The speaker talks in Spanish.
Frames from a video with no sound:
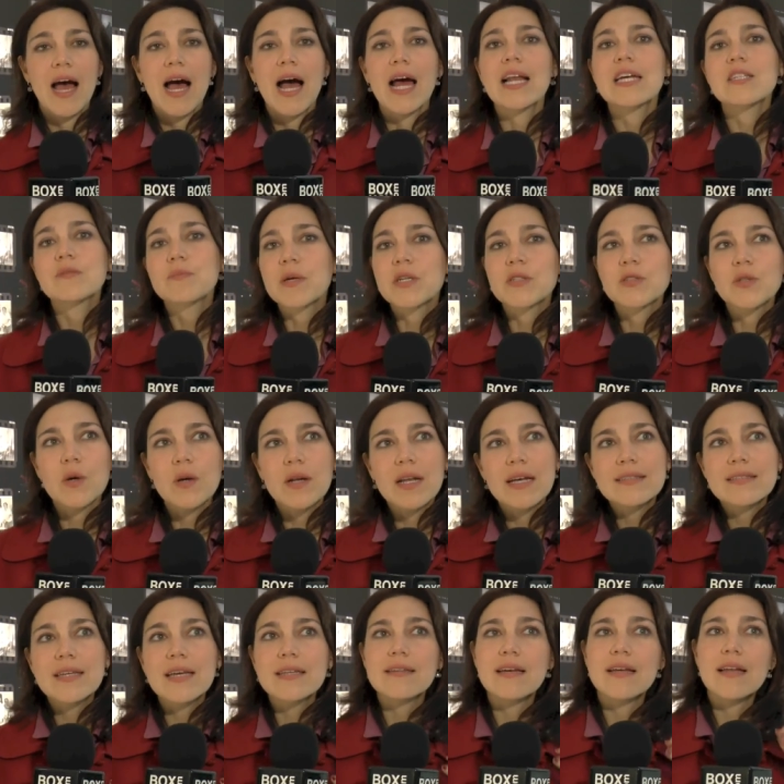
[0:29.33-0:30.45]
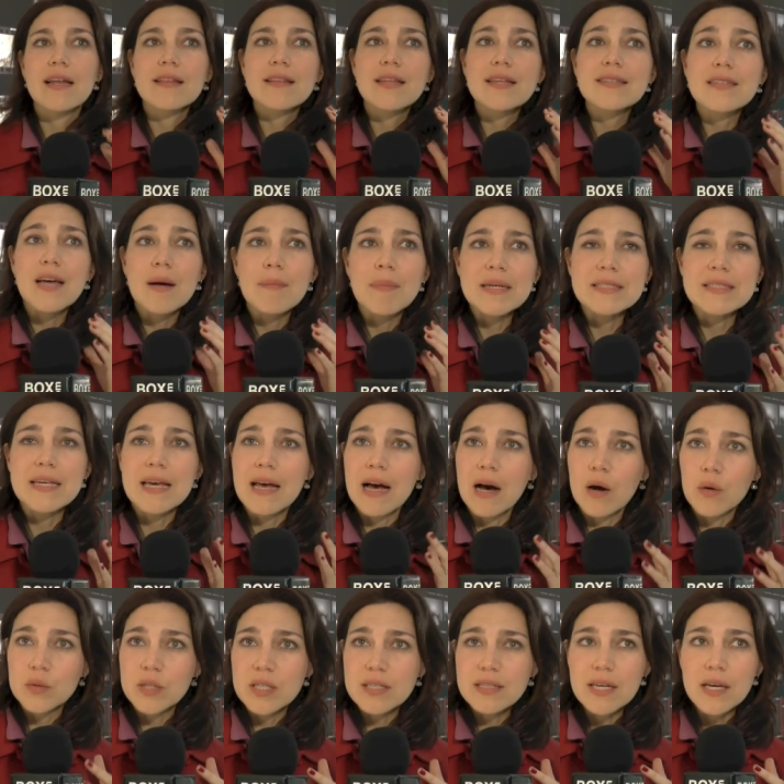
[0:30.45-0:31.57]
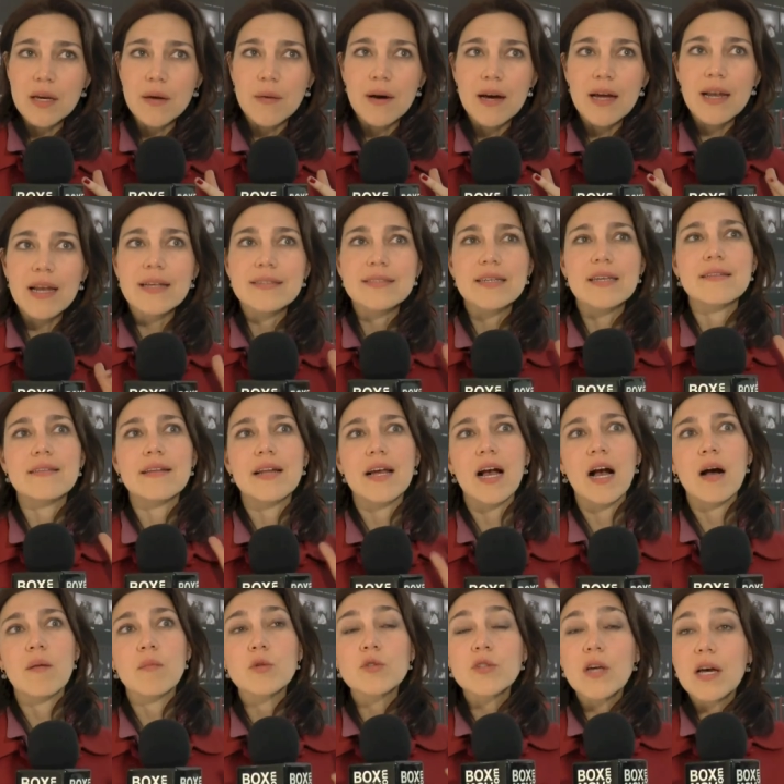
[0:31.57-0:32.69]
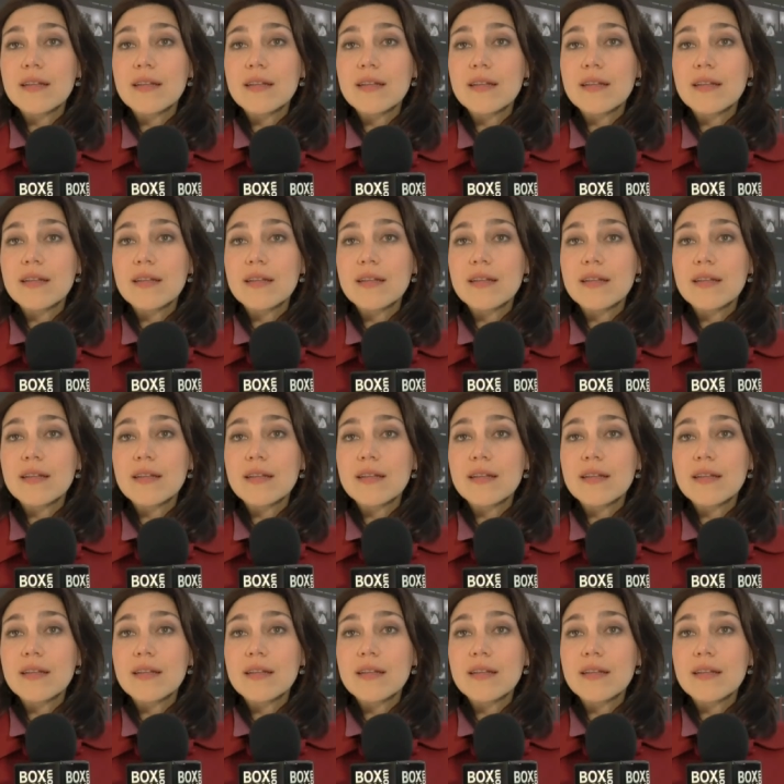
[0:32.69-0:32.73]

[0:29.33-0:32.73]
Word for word: A las personas que tienen discapacidad auditiva les entregamos